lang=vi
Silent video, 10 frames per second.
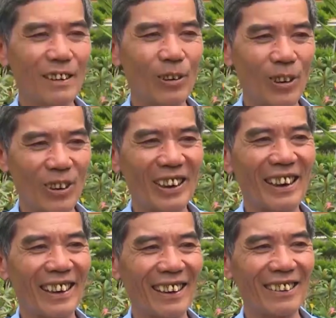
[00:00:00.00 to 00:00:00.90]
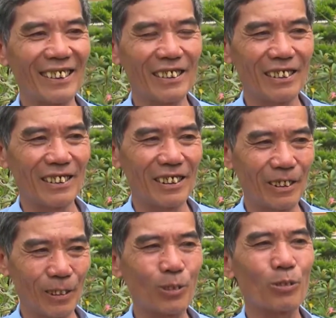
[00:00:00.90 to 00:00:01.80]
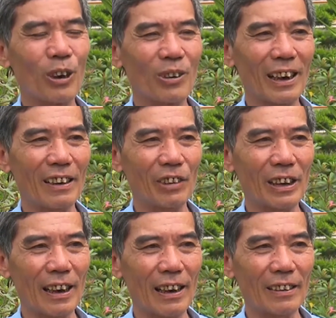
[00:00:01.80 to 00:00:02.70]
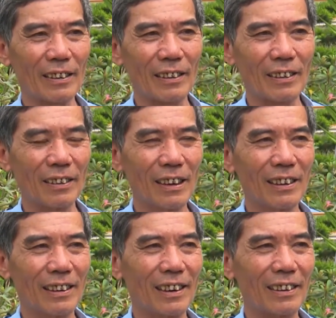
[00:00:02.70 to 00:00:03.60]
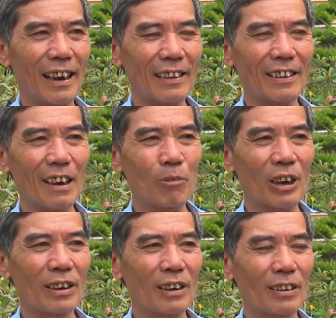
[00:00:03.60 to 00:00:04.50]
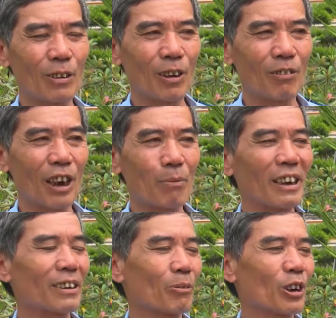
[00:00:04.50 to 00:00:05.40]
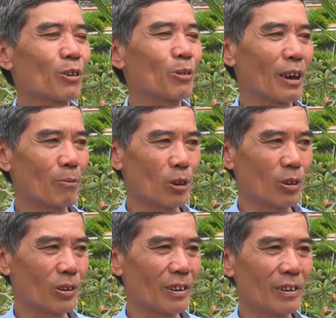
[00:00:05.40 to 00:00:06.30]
cây nọ để sử dụng vào các cái việc khác thì hiện tại những năm gần đây thì khoảng vài 300 triệu một năm thôi.